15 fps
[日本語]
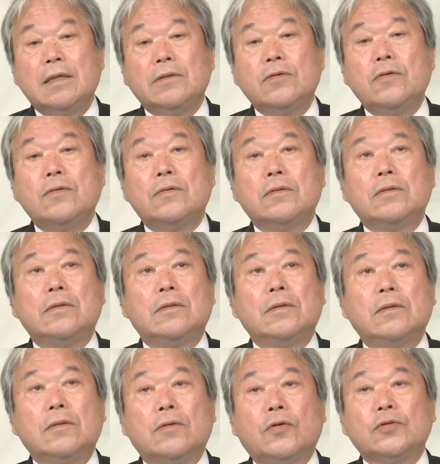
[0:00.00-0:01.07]

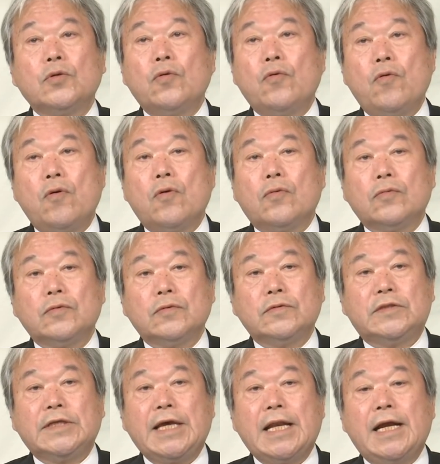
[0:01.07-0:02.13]
のことを
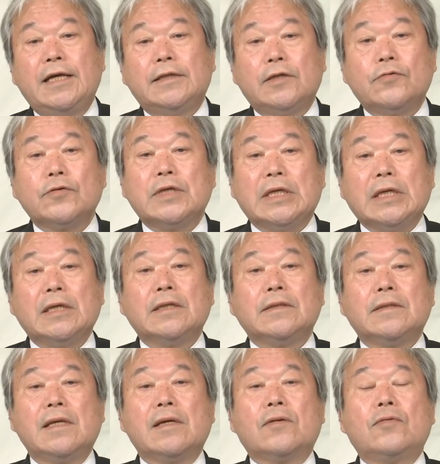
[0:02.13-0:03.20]
告げられた時
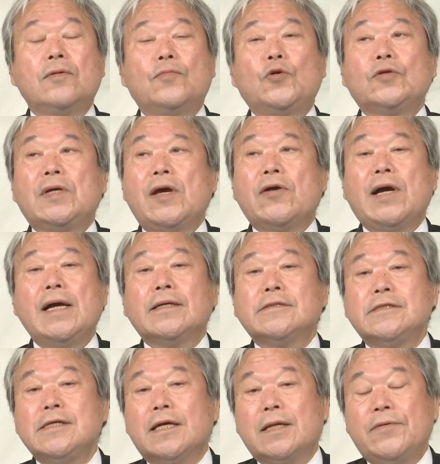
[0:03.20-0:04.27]
でこの問題を解
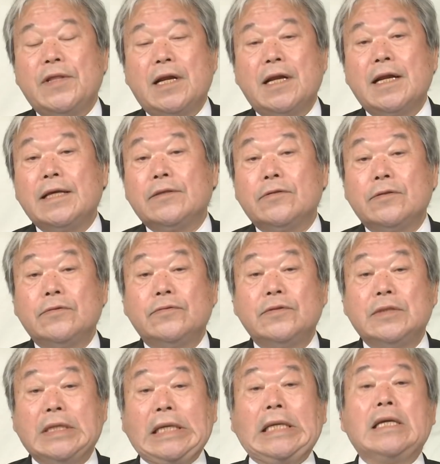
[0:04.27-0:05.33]
決しなければならないというふ
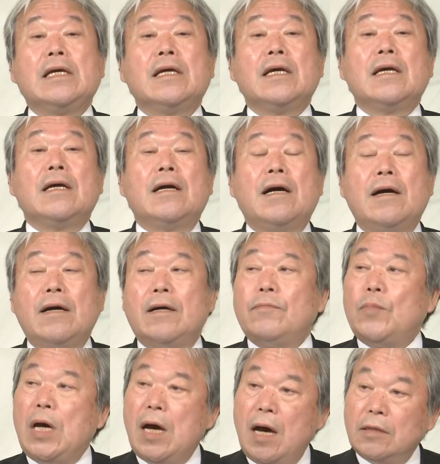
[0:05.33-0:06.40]
うにあ,、
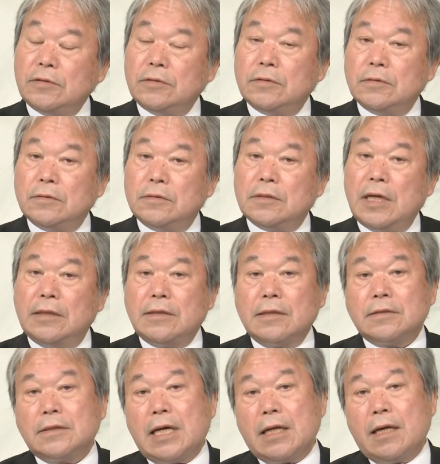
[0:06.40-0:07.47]
まあ、ある警
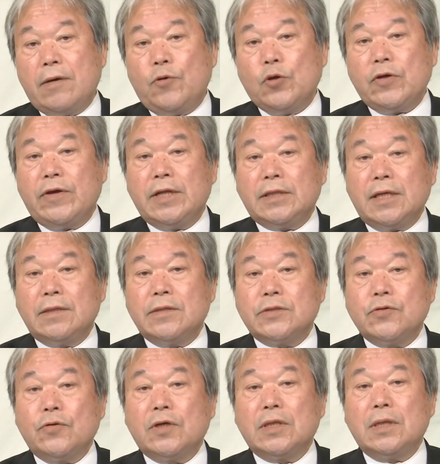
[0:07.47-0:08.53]
察からも言われたんで
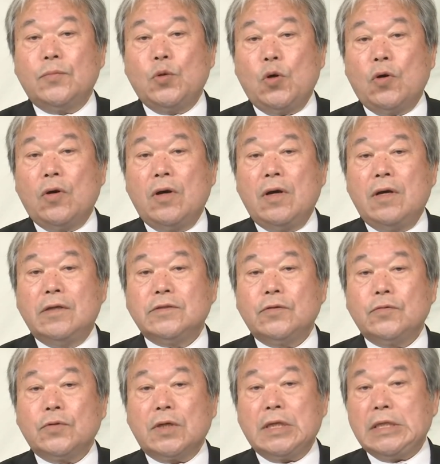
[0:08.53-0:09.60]
しょうけども
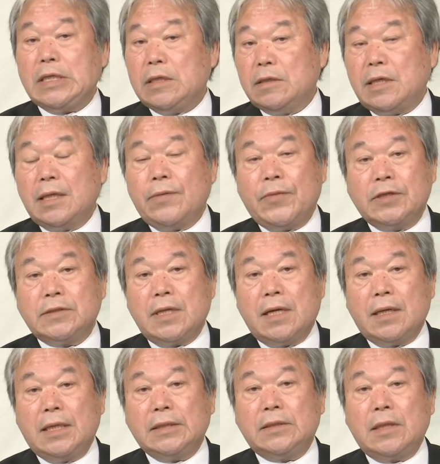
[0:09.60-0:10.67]
その時に金丸さ
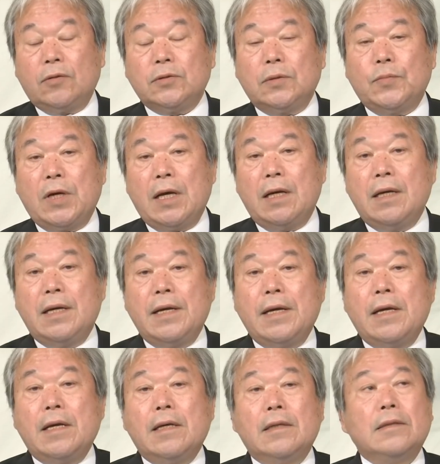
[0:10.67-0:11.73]
んが言った言葉、
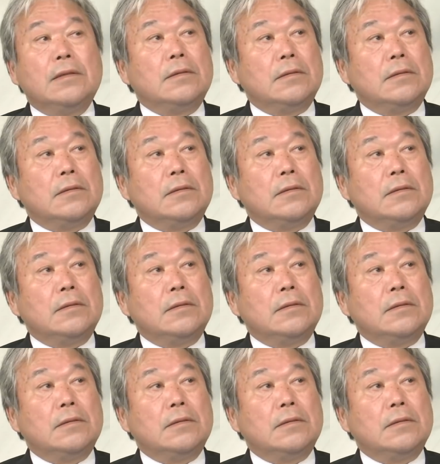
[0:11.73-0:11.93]
う